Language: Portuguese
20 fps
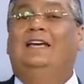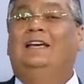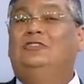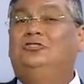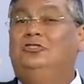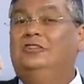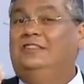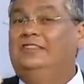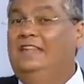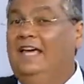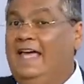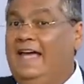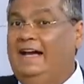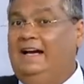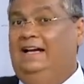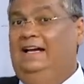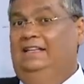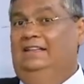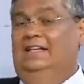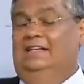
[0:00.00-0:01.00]
de
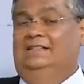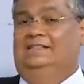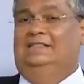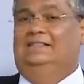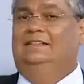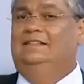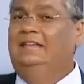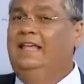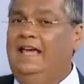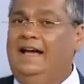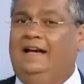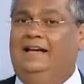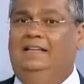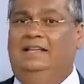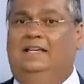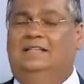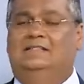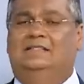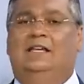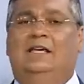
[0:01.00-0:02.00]
décadas,
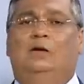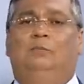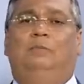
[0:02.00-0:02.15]
décadas.